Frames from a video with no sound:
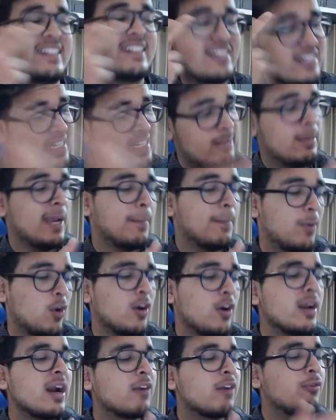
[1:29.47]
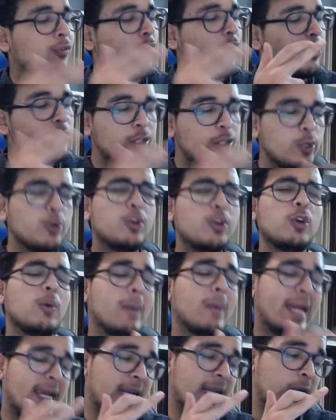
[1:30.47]
स्ट्रीमिंग प्रोडक्ट फॉर
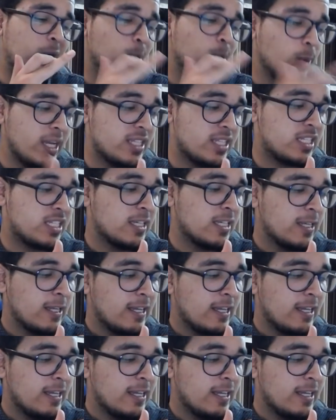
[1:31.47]
यूट्यूब एंड ट्विच